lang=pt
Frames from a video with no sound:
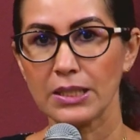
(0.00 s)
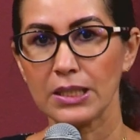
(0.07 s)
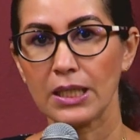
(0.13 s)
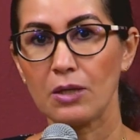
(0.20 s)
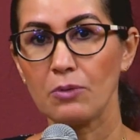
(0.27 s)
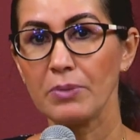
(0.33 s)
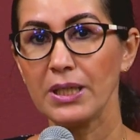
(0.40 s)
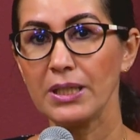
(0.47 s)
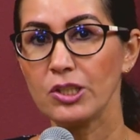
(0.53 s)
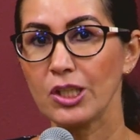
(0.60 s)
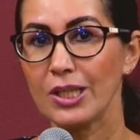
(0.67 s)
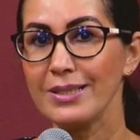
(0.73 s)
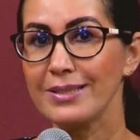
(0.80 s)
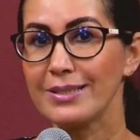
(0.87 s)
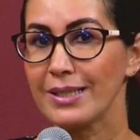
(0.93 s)
Ah,
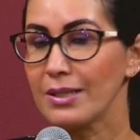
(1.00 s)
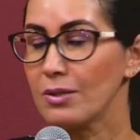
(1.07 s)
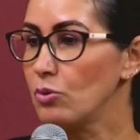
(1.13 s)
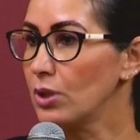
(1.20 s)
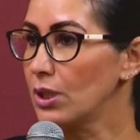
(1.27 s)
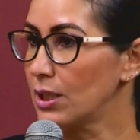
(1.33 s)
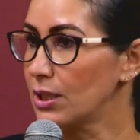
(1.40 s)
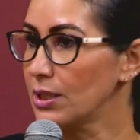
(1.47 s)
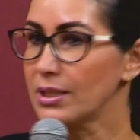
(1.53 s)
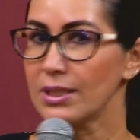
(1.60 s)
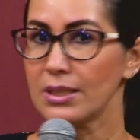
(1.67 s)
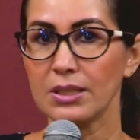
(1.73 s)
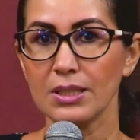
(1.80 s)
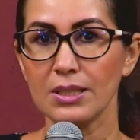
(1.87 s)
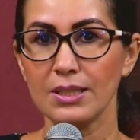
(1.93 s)
geralmente é
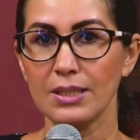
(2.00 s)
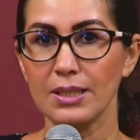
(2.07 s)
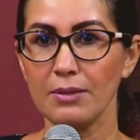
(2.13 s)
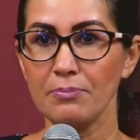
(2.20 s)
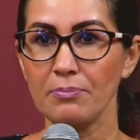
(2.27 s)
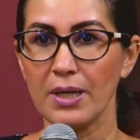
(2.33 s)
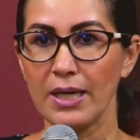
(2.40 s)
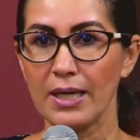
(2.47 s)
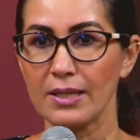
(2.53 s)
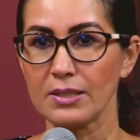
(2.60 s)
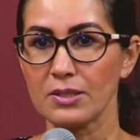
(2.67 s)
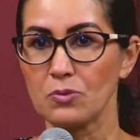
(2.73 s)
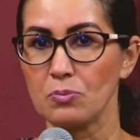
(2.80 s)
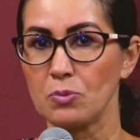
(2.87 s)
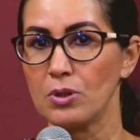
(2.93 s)
insegurança de si
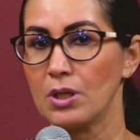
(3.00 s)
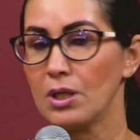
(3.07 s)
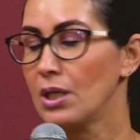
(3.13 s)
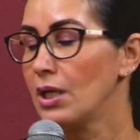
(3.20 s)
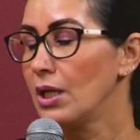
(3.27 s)
mesmo.